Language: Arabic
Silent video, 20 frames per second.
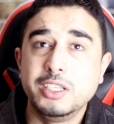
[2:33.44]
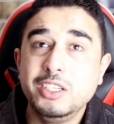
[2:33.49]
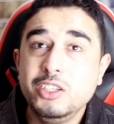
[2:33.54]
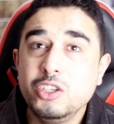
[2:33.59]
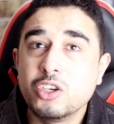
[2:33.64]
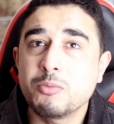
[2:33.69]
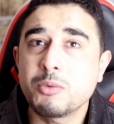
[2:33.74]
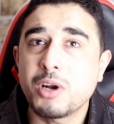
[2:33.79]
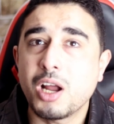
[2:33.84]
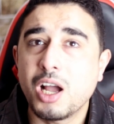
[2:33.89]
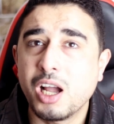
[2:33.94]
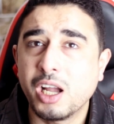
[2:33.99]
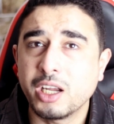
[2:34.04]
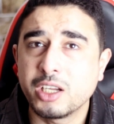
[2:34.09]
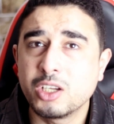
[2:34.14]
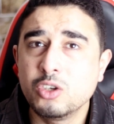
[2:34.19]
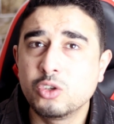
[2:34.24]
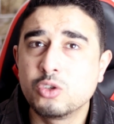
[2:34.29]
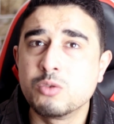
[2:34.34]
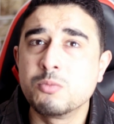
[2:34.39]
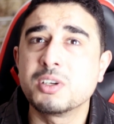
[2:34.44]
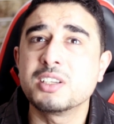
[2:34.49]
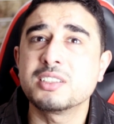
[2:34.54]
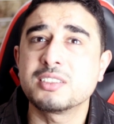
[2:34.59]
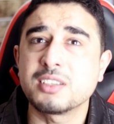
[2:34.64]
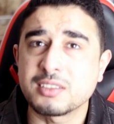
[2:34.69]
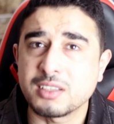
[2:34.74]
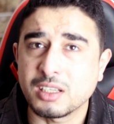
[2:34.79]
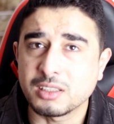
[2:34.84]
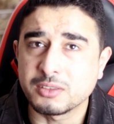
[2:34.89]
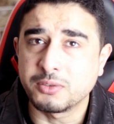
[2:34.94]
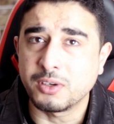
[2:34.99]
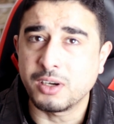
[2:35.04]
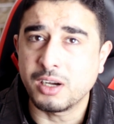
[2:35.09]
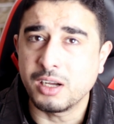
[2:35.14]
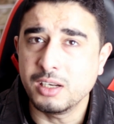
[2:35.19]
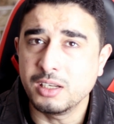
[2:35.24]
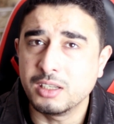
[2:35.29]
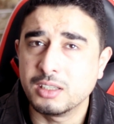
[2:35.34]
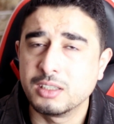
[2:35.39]
اليوم راح احكي لكم قصص
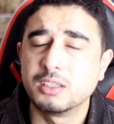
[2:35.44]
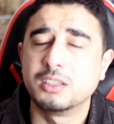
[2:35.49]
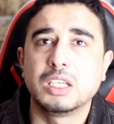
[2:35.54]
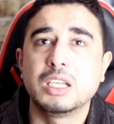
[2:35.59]
اطفال